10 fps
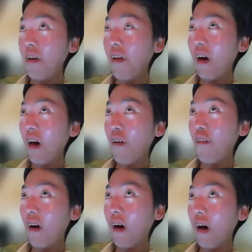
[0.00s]
皆さん
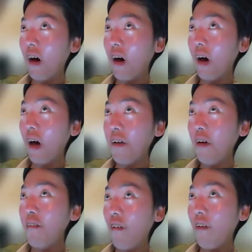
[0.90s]
は
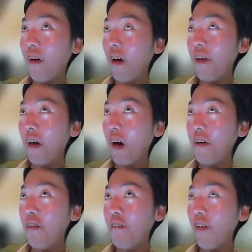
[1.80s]
でも、夜
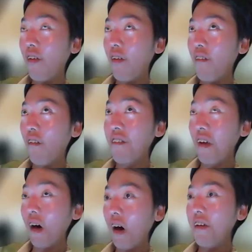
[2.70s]
間のマスクも
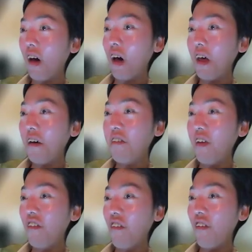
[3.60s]
鼻からやって
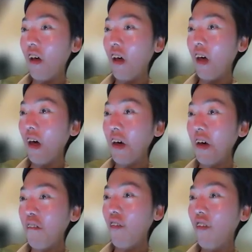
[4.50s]
るので、
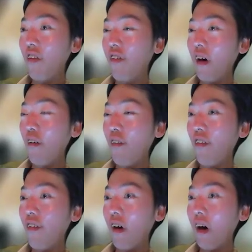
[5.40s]
もう実際ほと
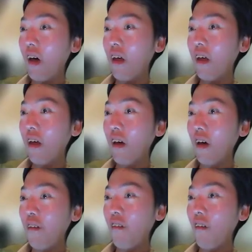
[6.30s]
んど、はい、
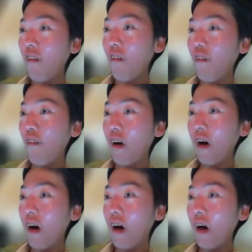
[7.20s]
もうここ
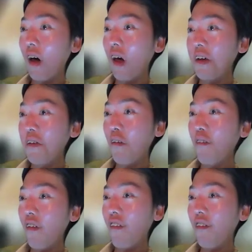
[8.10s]
は、よっ
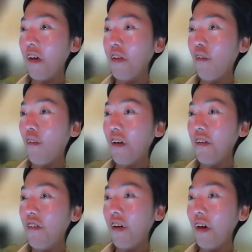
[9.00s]
ぽど体調悪い
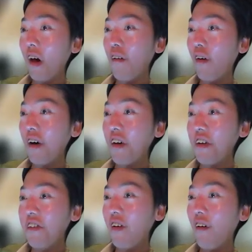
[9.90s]
きぐらいは
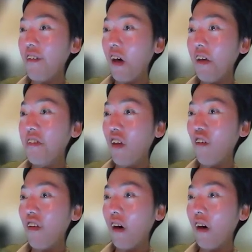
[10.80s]
使わないっていうような。